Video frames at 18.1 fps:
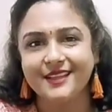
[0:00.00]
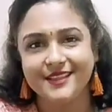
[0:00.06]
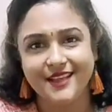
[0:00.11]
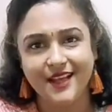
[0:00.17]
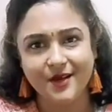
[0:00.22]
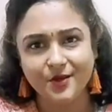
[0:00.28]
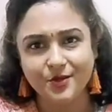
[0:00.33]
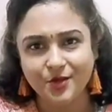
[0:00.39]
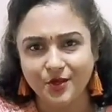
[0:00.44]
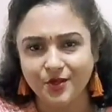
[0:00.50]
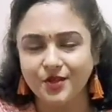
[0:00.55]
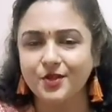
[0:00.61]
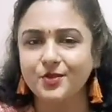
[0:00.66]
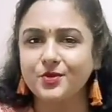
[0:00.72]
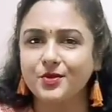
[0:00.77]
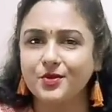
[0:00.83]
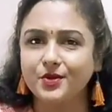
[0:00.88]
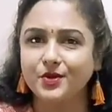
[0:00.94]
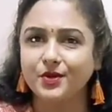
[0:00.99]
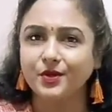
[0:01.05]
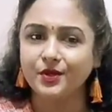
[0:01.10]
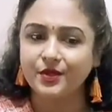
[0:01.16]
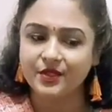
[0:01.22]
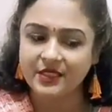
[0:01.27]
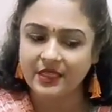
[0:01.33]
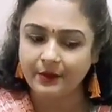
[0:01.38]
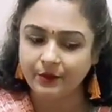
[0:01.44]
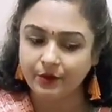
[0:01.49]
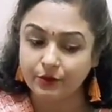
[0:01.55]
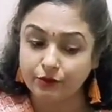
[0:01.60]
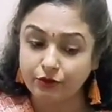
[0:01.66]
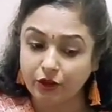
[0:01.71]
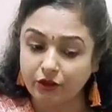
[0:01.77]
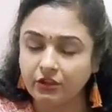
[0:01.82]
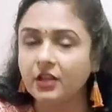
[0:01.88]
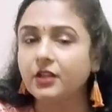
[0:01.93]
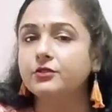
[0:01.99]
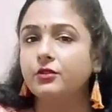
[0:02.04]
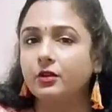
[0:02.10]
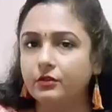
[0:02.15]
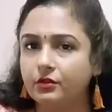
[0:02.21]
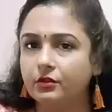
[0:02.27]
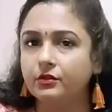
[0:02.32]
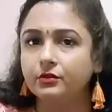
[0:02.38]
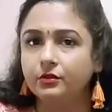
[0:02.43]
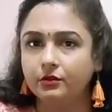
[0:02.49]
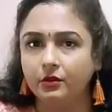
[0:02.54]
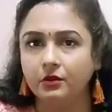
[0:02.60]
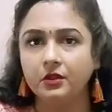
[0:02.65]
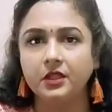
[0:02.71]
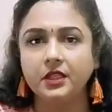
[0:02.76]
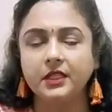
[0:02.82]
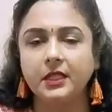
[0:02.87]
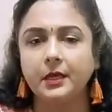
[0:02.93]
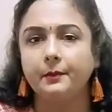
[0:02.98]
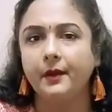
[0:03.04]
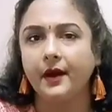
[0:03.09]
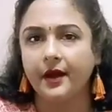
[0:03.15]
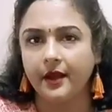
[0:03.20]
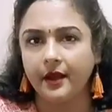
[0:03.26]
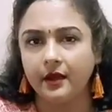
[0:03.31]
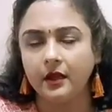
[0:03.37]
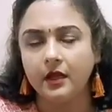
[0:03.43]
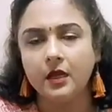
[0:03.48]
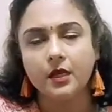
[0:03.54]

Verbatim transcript: যেন যথাযোগ্য যেমন যথাযথ উত্তর দিতে পারেন